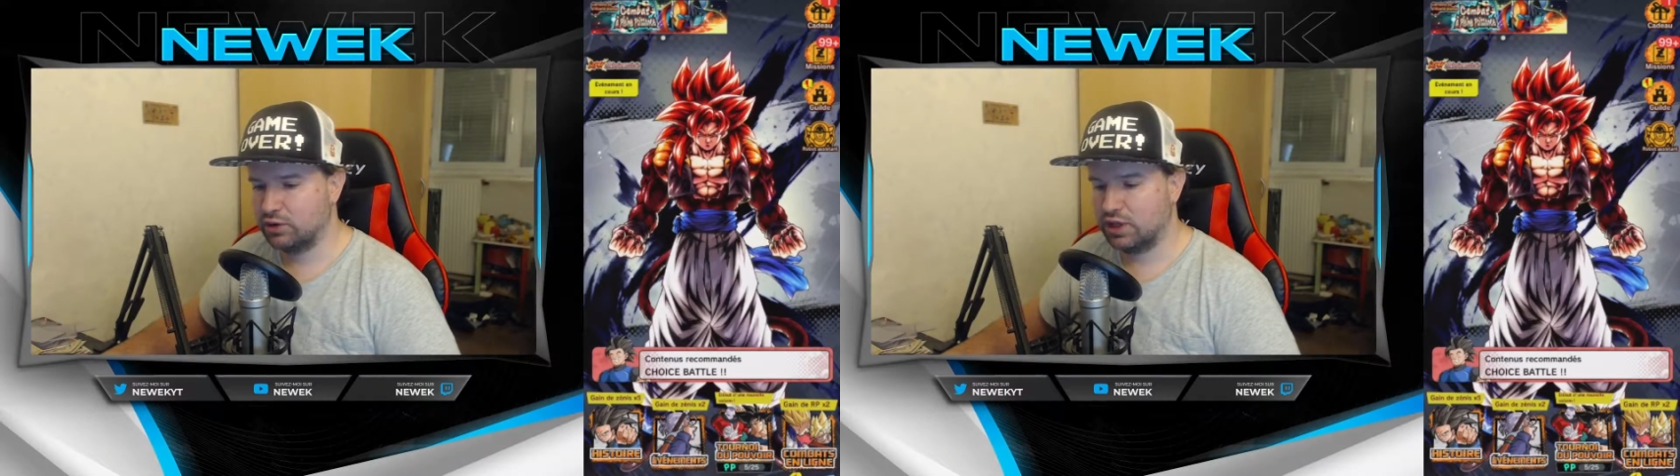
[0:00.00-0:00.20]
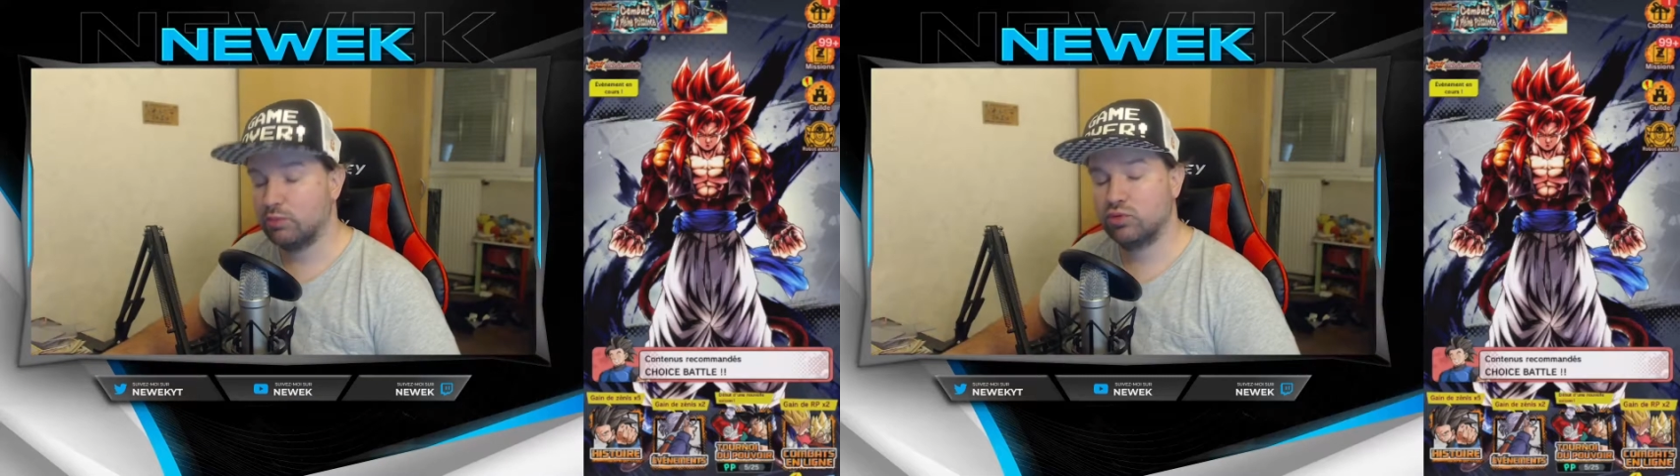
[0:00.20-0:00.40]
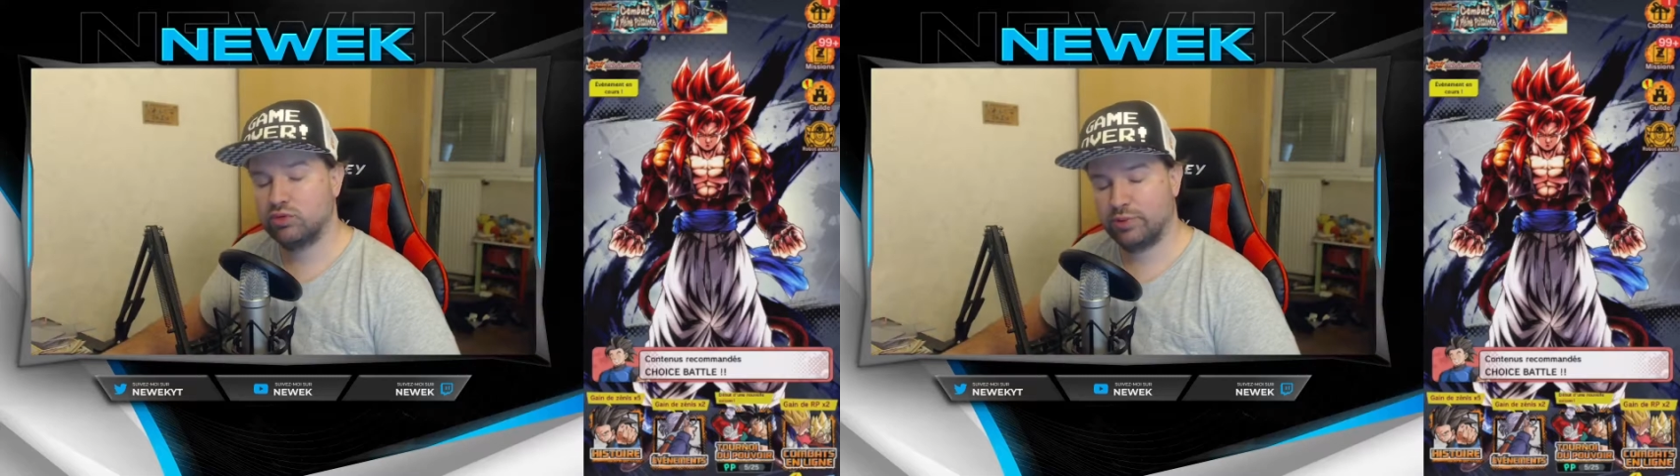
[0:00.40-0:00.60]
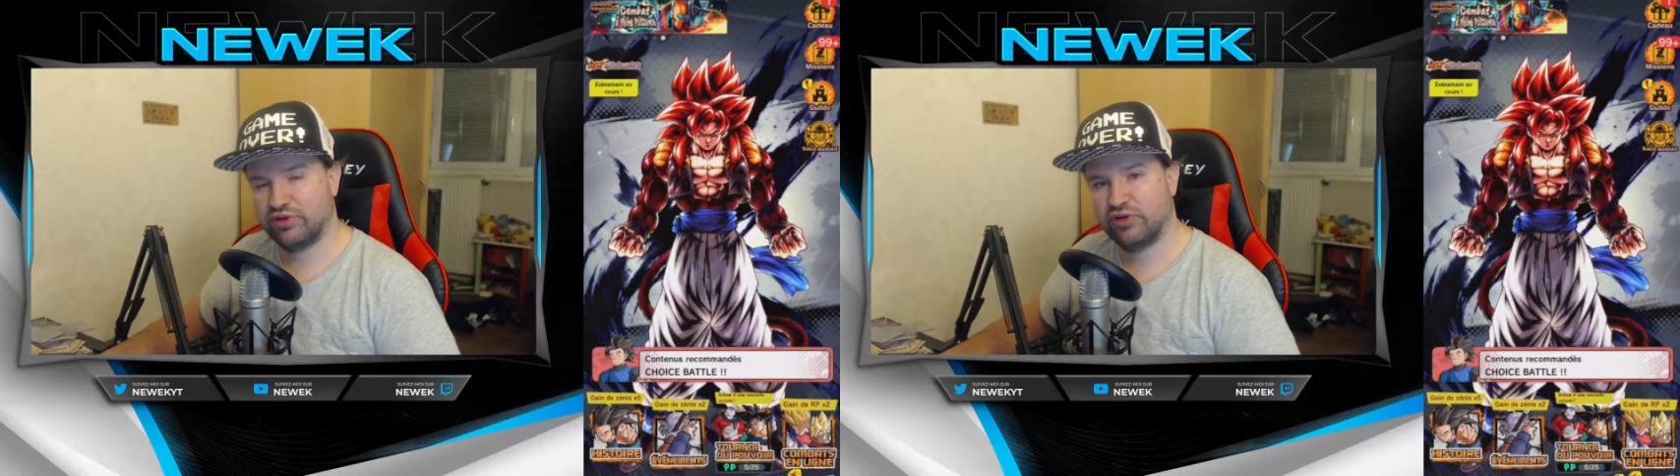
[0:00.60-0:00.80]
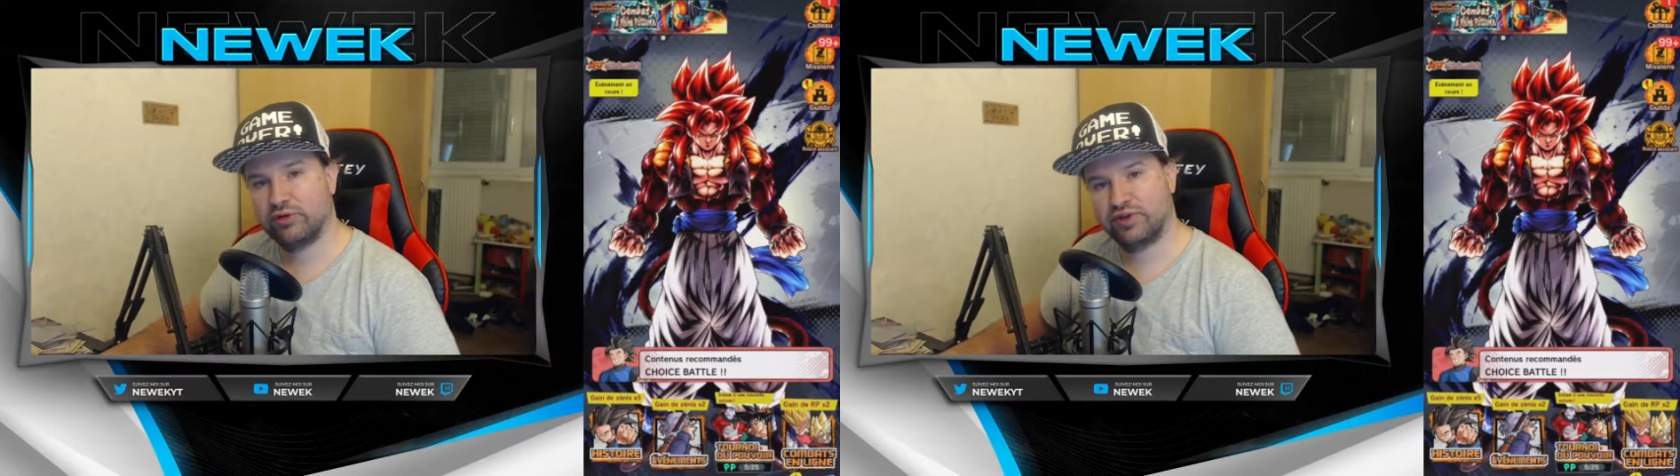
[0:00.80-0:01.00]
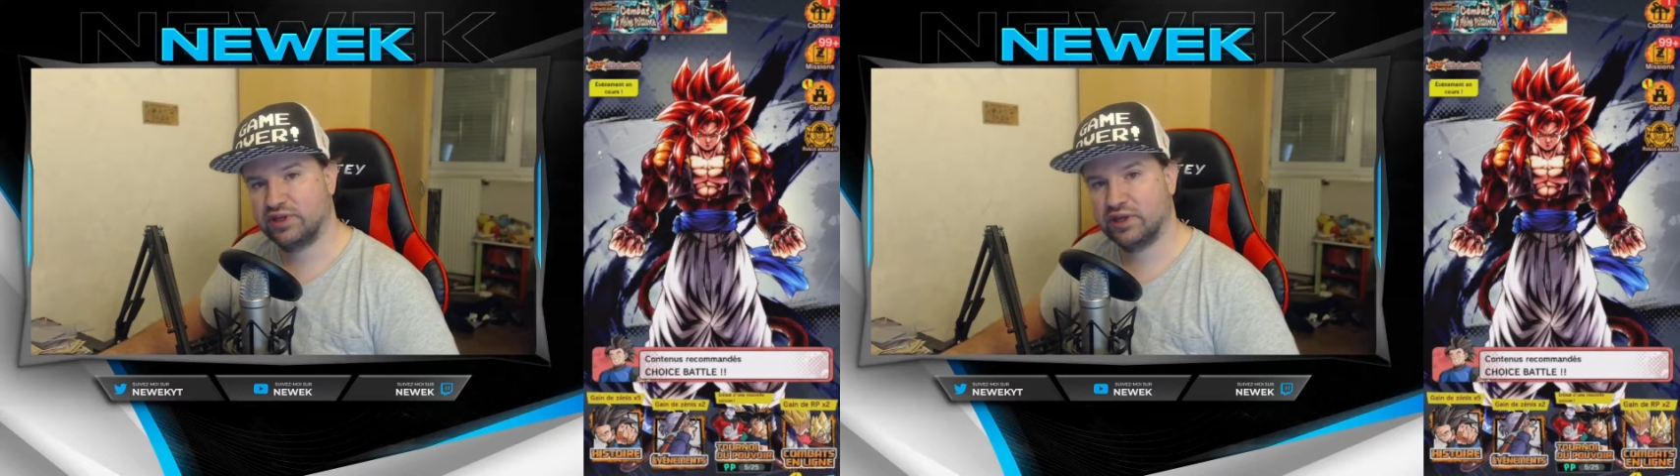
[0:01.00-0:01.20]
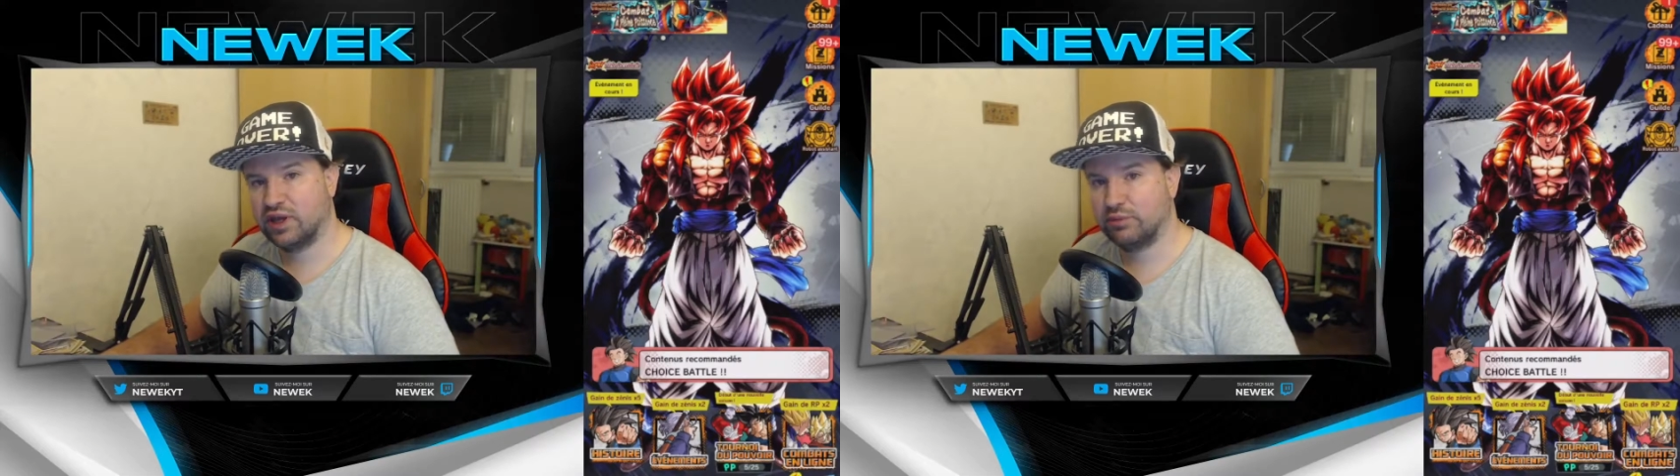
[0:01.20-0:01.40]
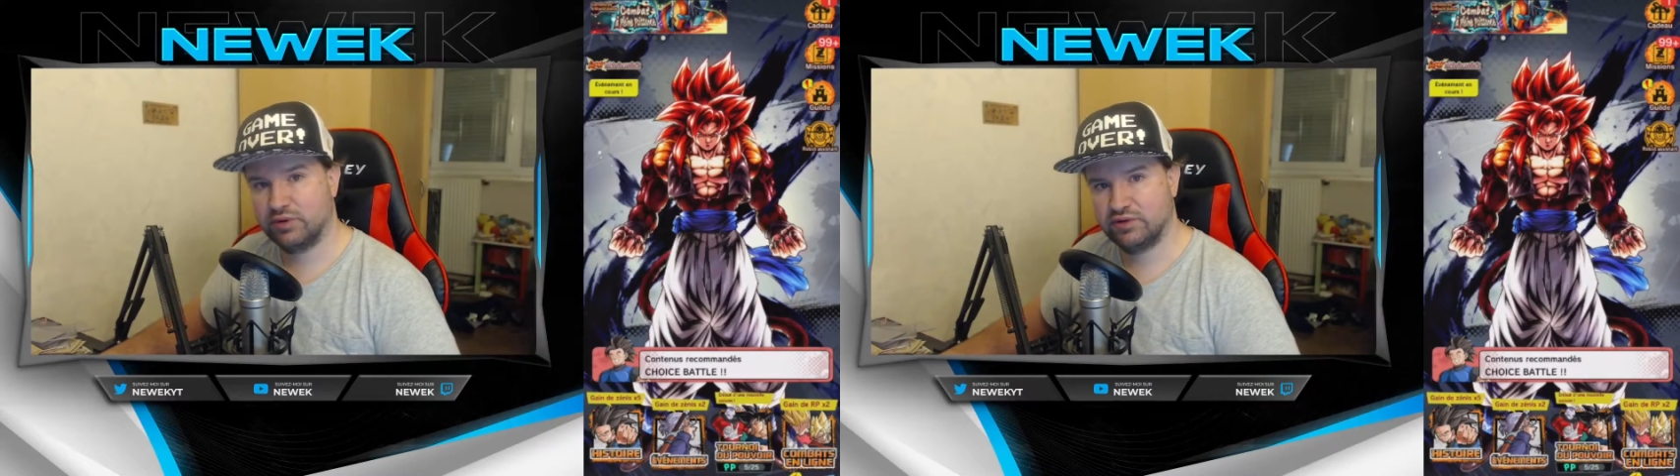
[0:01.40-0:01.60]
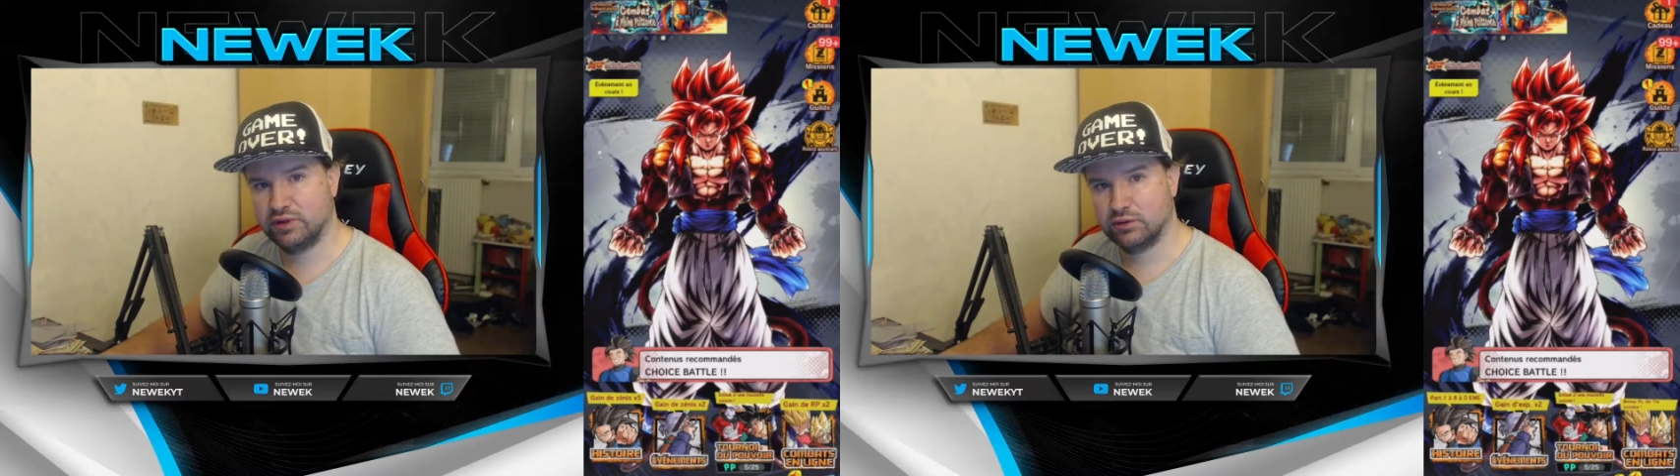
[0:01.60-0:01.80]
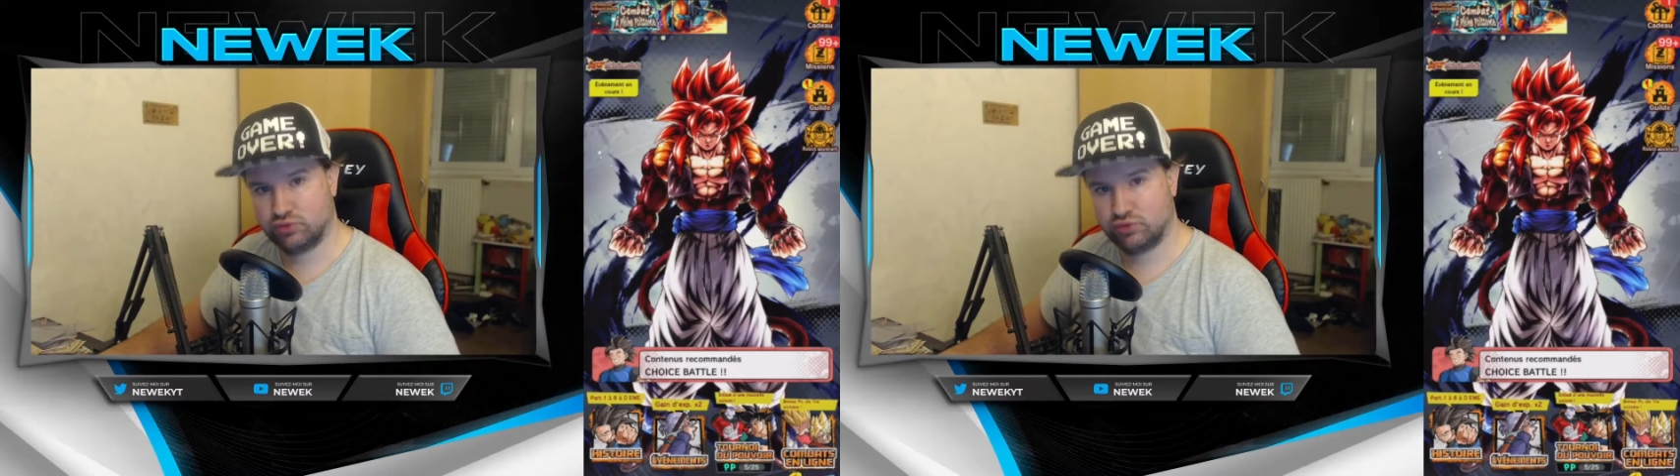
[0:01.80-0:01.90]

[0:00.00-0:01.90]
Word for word: qu'il y a beaucoup de personnes en fait qui regardent mes vidéos